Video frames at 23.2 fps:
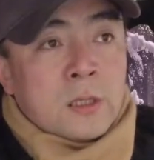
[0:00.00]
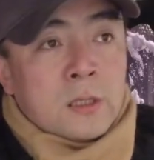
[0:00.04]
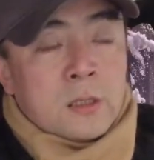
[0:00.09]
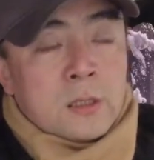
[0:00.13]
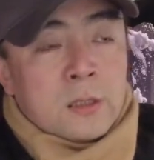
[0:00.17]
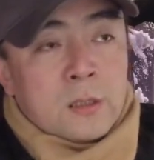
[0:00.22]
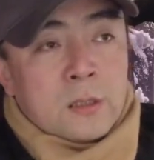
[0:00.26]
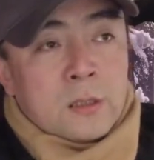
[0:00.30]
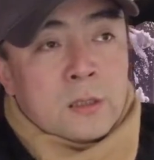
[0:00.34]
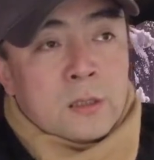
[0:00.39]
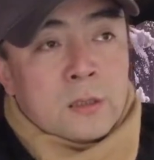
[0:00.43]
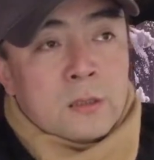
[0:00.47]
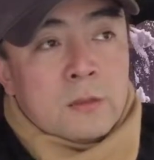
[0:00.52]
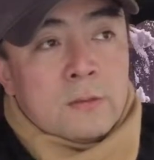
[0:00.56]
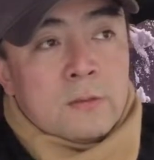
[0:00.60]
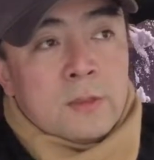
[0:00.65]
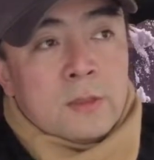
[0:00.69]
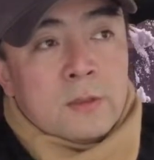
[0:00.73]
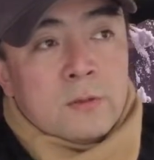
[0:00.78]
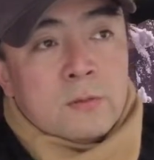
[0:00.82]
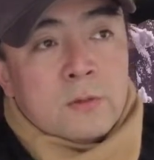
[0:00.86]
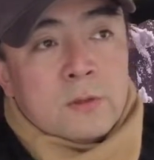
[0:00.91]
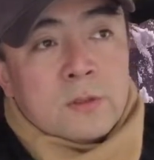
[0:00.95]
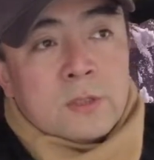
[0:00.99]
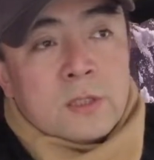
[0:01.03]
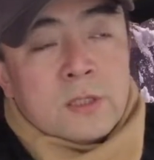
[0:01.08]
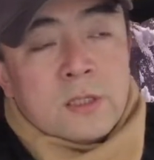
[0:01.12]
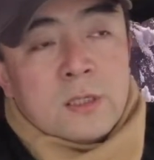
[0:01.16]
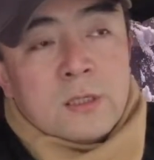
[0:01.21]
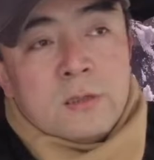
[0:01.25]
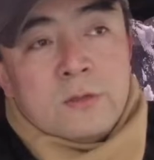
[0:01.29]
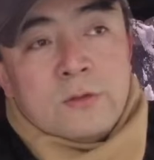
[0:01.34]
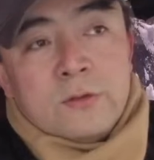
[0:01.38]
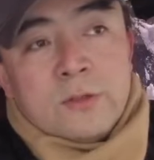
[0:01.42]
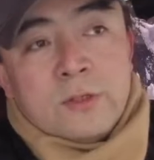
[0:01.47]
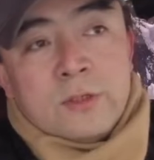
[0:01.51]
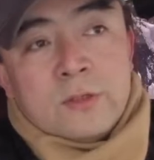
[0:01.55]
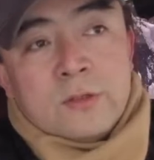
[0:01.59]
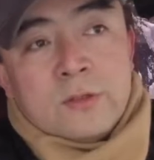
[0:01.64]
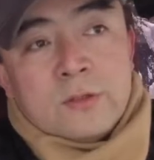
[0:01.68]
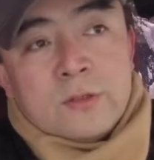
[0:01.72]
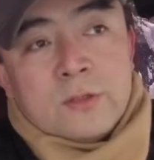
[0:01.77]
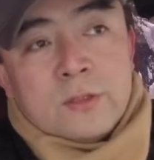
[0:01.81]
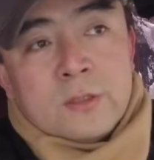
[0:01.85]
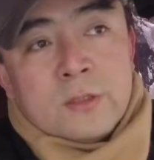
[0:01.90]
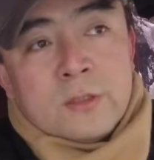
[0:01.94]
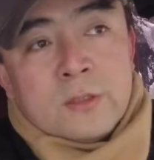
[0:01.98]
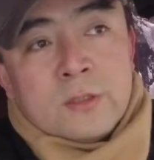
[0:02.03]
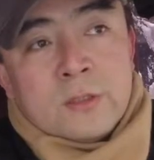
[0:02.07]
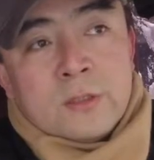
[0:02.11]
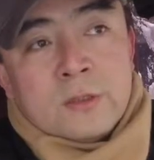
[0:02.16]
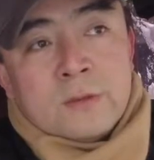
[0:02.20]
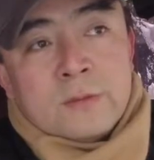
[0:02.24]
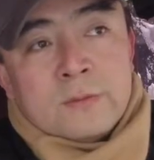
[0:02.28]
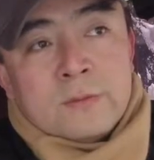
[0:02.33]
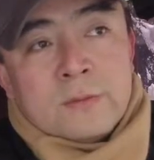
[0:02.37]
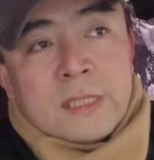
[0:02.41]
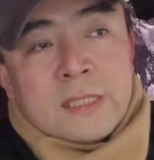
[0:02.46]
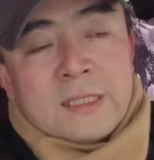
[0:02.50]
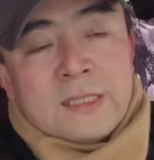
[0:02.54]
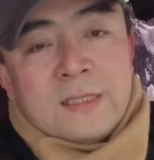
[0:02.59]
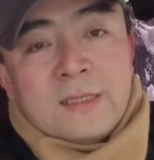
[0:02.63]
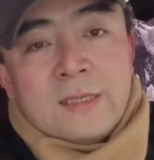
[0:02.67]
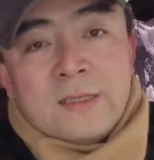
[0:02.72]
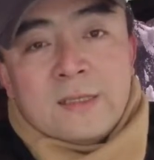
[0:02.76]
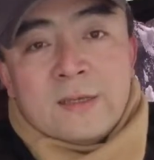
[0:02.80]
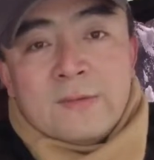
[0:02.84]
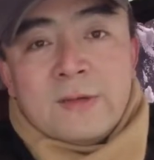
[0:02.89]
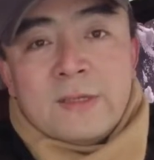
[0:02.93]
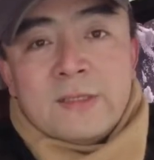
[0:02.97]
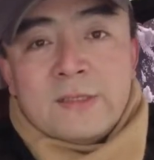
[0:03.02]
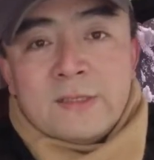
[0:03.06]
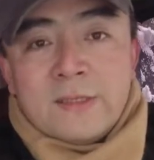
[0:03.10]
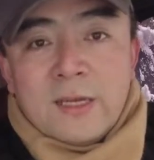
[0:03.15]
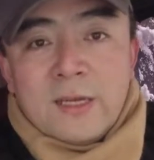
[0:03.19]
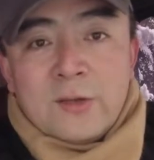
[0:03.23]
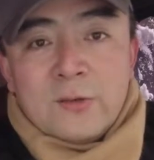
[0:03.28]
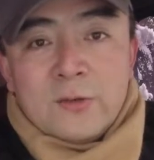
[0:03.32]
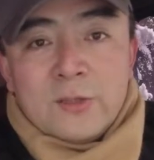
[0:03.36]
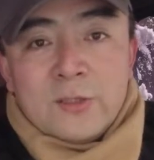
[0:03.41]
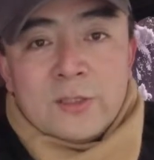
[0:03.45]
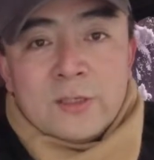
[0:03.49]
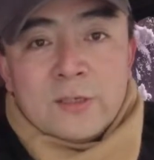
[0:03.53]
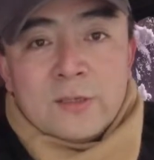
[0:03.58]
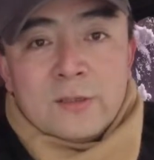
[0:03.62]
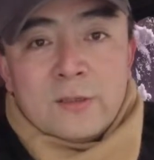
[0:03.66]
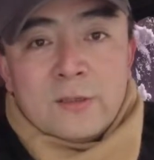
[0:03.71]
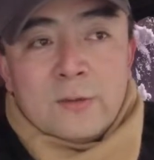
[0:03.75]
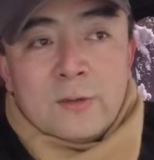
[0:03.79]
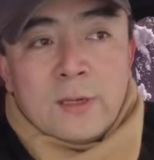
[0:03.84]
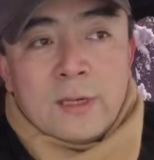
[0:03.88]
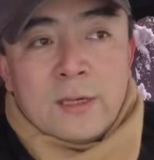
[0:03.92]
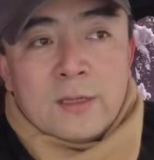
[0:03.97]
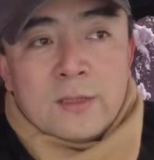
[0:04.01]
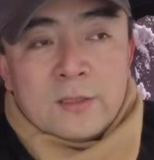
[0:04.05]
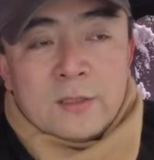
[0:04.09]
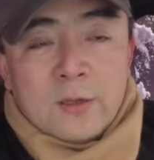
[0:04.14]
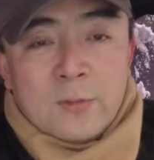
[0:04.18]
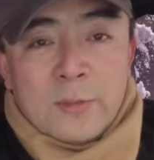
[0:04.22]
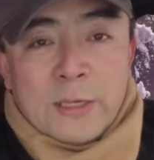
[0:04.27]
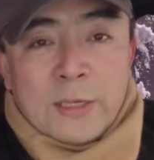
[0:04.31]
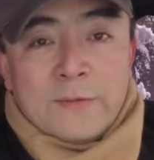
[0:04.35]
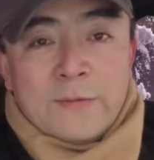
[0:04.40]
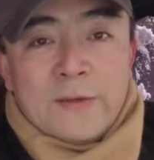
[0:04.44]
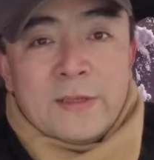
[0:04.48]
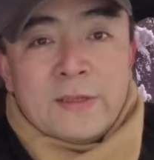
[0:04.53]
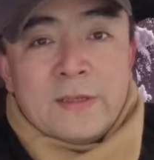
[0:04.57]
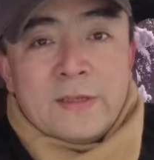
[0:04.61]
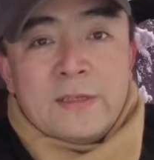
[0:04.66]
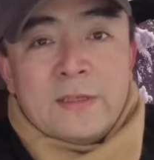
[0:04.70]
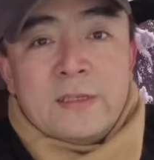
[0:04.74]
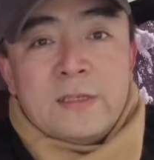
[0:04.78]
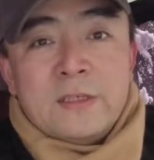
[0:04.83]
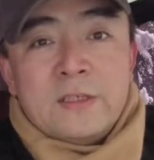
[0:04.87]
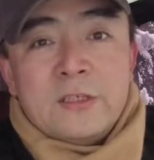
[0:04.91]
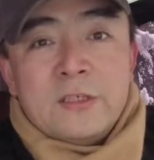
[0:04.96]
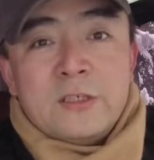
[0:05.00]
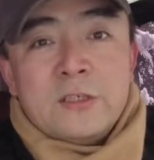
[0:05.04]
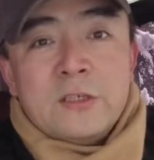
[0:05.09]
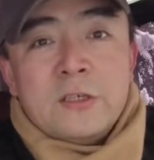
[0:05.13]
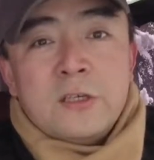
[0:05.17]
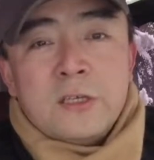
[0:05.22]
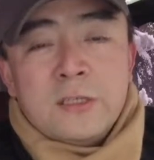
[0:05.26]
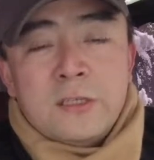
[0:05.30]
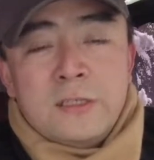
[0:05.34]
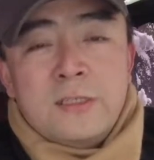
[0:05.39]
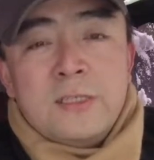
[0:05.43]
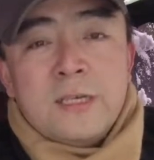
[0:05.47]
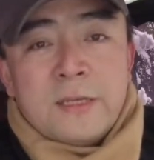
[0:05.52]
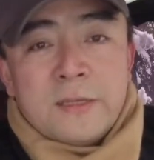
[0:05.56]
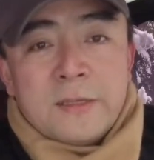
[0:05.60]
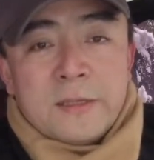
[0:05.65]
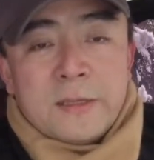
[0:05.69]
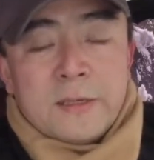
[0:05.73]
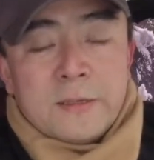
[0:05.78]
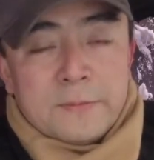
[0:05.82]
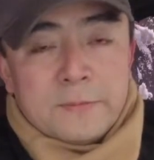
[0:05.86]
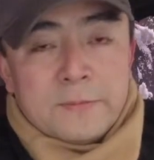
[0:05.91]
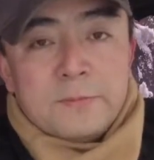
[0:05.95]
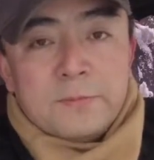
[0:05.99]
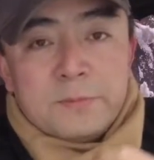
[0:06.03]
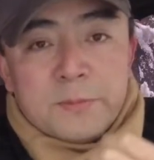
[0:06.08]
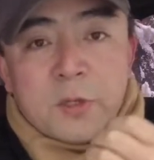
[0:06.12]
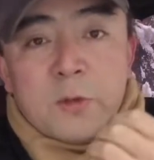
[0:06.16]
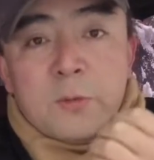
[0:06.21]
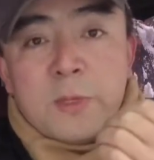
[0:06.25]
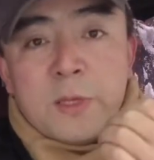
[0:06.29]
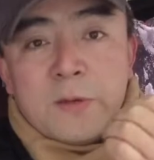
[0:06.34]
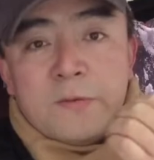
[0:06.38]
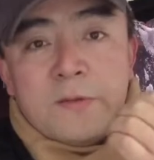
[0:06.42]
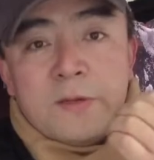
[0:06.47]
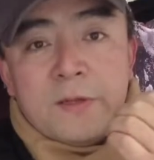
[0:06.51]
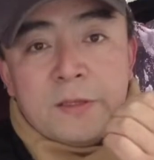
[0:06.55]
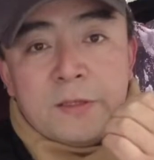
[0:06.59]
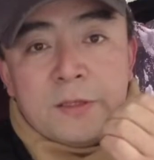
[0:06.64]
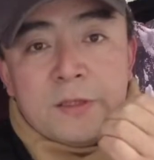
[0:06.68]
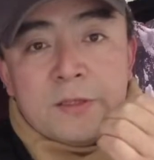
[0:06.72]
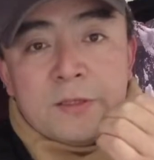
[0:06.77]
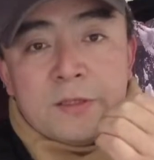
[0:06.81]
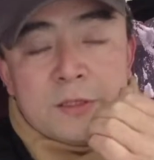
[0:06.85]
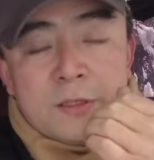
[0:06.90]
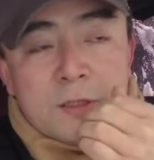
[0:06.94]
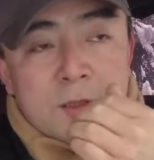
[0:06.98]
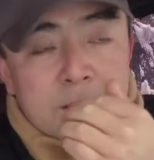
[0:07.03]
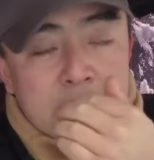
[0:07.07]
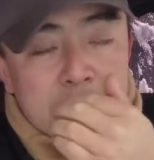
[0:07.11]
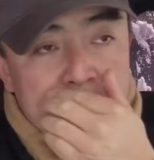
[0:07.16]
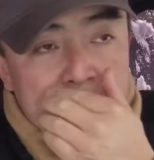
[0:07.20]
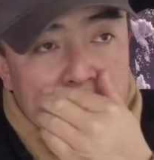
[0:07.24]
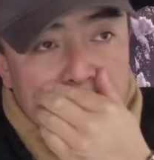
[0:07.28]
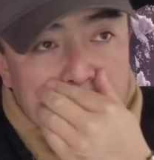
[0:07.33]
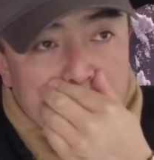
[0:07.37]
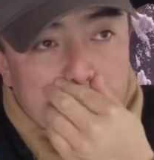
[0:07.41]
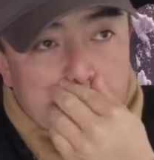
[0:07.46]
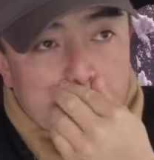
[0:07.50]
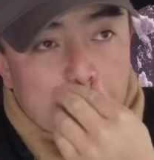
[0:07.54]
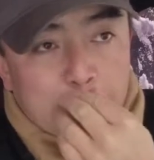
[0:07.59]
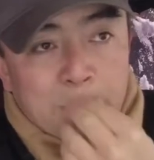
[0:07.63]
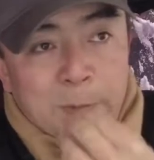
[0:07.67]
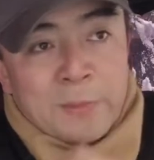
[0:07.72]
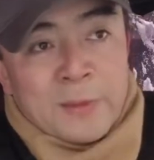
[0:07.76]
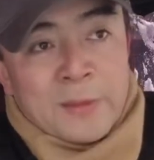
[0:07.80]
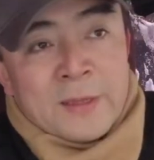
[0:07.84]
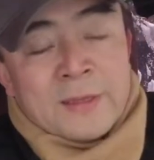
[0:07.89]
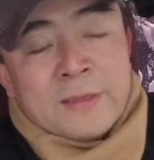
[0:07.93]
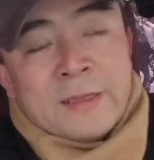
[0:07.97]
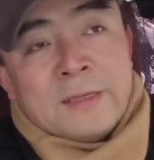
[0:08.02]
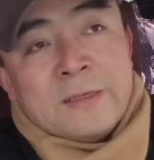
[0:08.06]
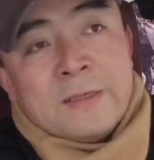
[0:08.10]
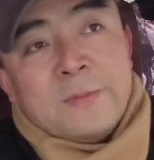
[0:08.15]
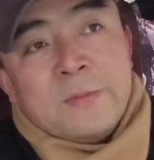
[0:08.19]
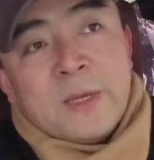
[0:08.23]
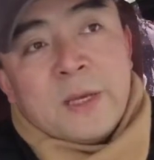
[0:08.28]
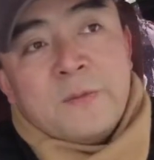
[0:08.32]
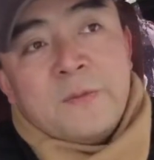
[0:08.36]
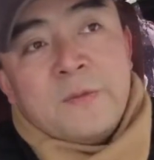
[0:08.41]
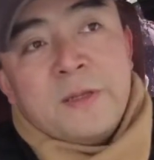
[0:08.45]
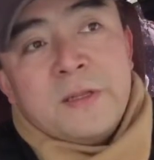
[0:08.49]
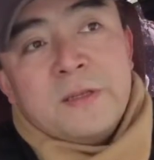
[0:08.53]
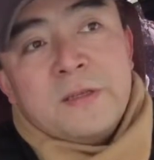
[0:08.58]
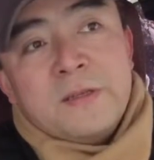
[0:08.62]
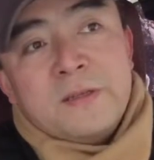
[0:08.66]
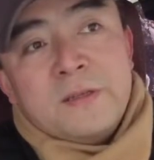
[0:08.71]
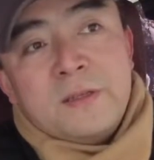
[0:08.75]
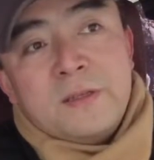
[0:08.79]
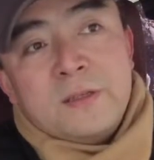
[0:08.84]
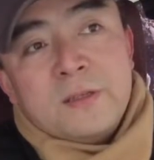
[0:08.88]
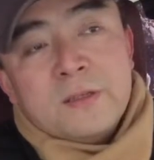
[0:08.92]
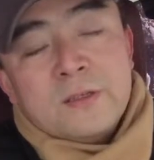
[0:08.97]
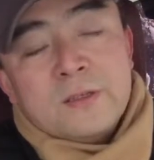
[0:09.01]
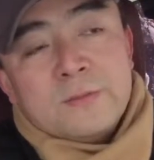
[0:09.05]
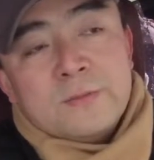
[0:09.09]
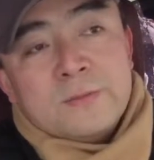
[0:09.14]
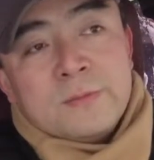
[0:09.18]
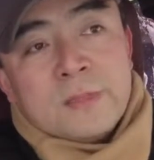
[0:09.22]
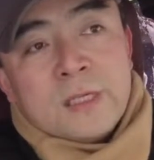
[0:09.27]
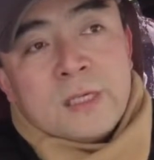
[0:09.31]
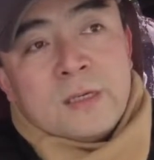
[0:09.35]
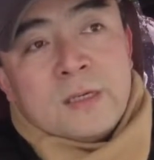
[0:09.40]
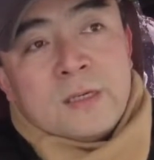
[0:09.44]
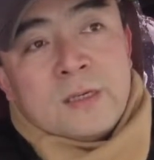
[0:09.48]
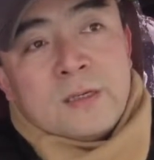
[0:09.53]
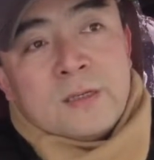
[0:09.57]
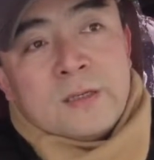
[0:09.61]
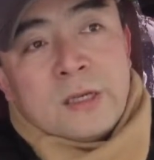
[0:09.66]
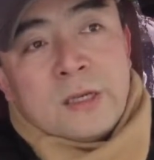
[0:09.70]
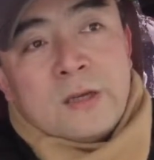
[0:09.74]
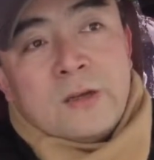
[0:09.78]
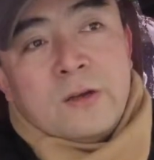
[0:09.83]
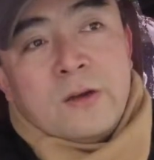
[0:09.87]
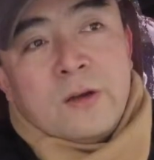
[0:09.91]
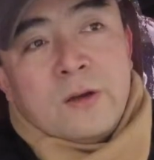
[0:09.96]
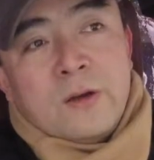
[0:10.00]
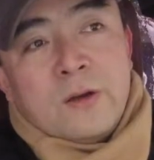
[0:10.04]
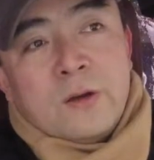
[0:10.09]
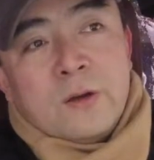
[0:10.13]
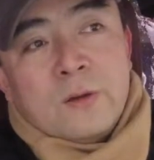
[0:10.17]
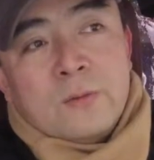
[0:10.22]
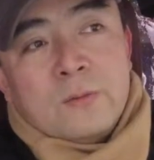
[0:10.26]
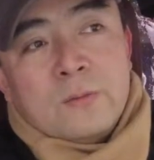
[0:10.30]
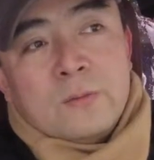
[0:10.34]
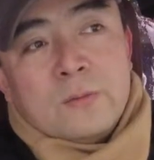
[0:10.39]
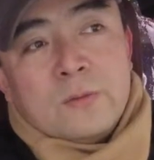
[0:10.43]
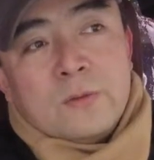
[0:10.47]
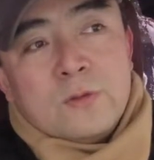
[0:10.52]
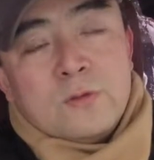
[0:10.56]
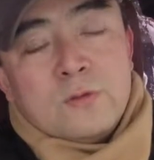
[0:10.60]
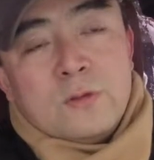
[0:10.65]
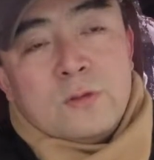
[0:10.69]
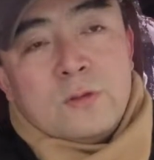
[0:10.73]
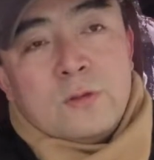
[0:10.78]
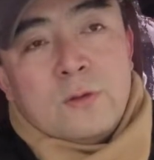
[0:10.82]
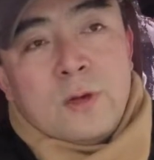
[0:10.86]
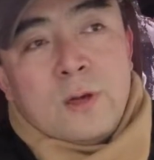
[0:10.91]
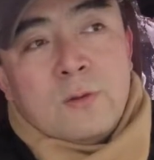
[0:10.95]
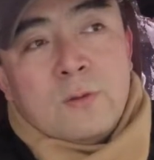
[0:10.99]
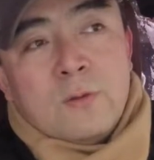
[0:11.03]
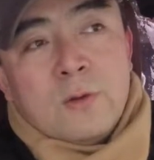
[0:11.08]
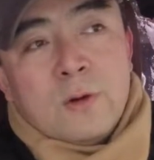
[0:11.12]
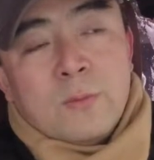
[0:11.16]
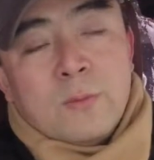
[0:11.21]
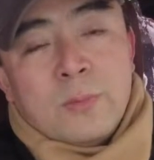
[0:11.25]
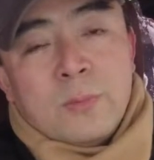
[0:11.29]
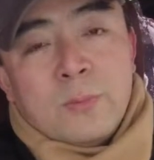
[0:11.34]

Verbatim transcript: 呃，因为我个人觉得，就是现在在外自驾旅行的话，找免费的营地其实很简单。找免费的营地其实很简单，但是免费的营地的停靠，说实话，我